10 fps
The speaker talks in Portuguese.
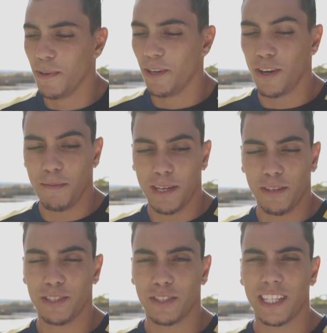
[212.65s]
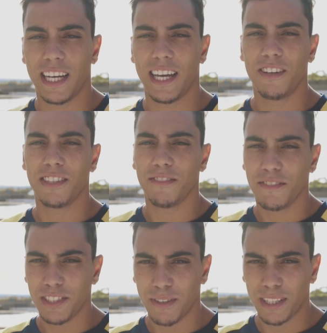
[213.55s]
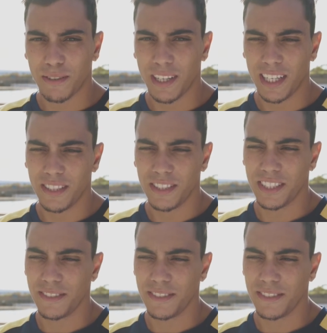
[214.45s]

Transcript: Meu nome é Luiz Oterello, tenho 24 anos.